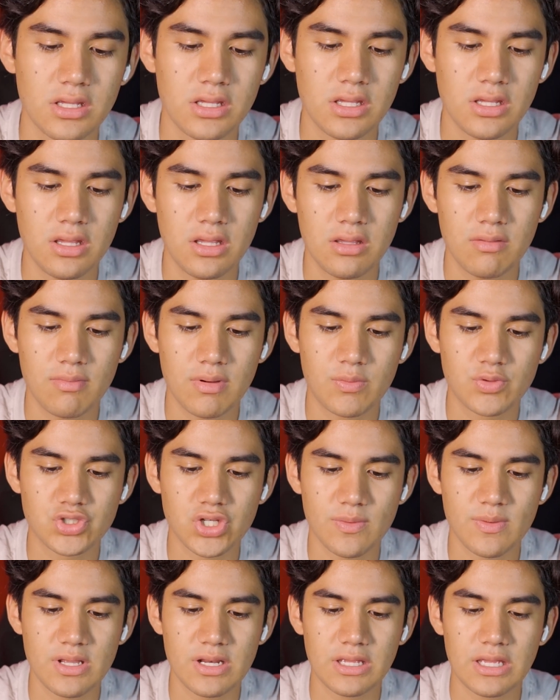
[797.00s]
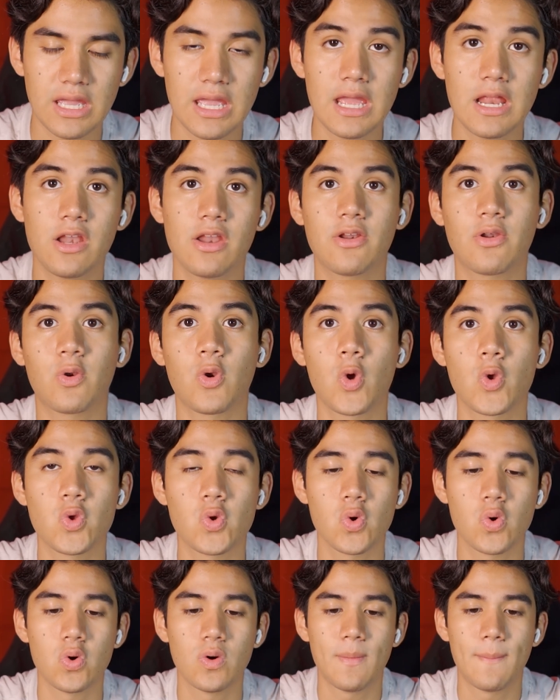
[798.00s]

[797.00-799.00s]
Y vamos a ver qué rollo.